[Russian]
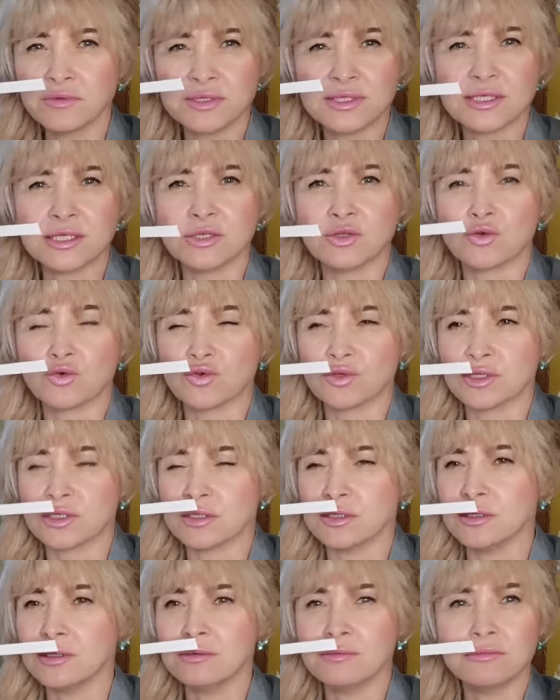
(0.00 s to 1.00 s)

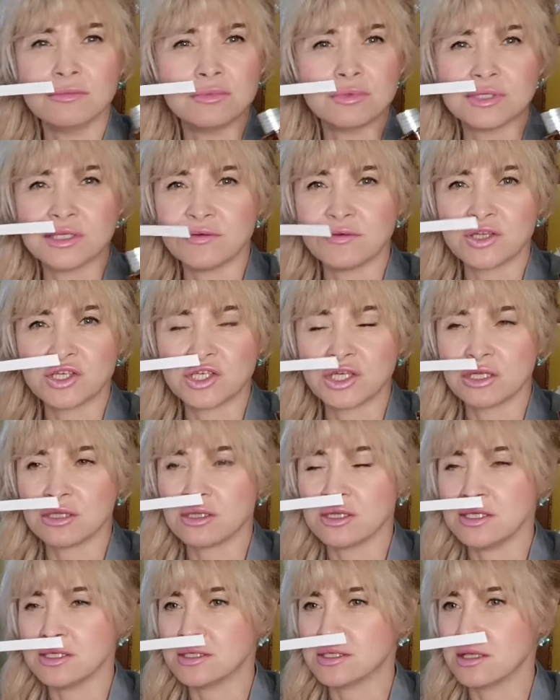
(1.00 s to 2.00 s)
Цитрусы
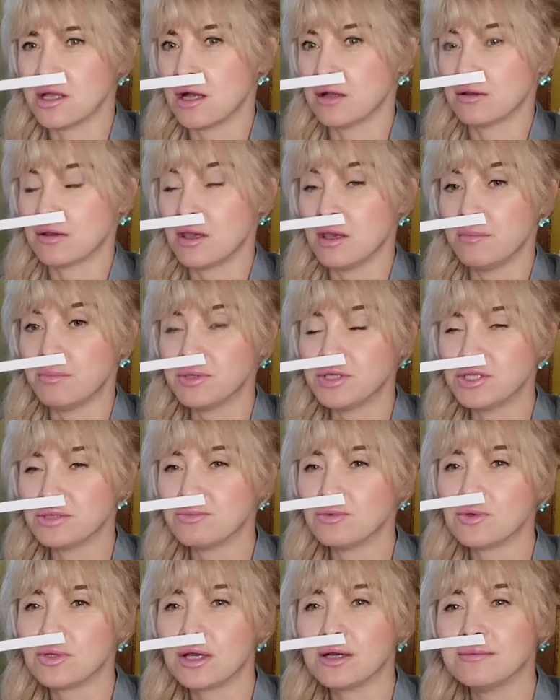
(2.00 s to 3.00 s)
совершенно не сладкие
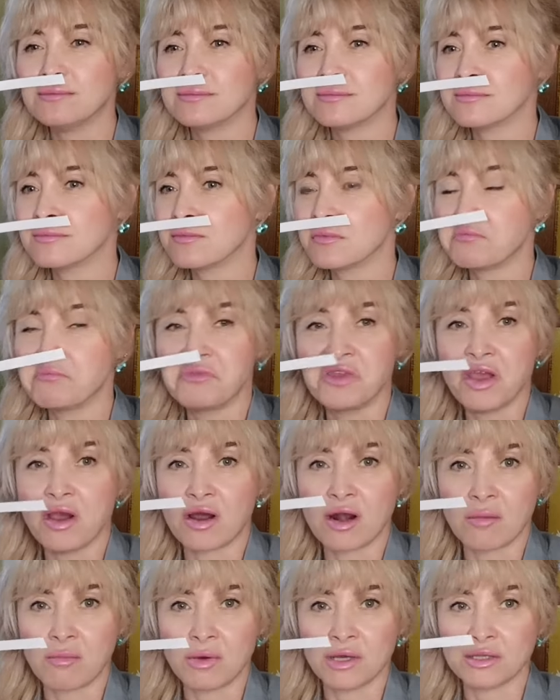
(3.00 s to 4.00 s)
почему-то. не
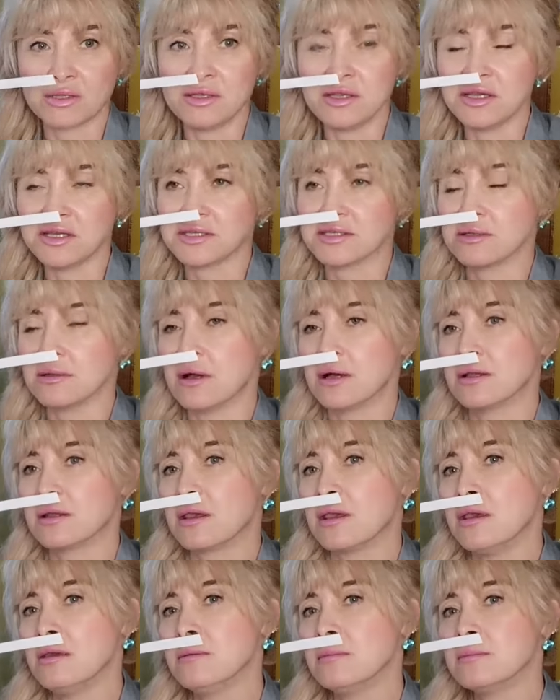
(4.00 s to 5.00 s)
аромат не
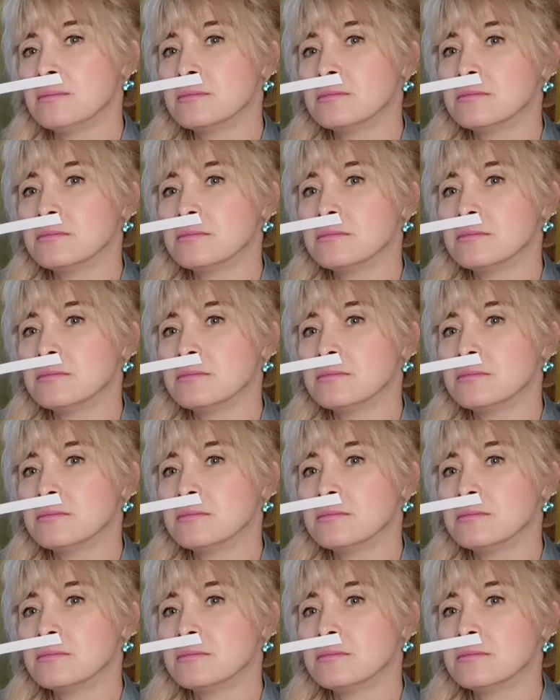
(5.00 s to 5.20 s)
сладкий.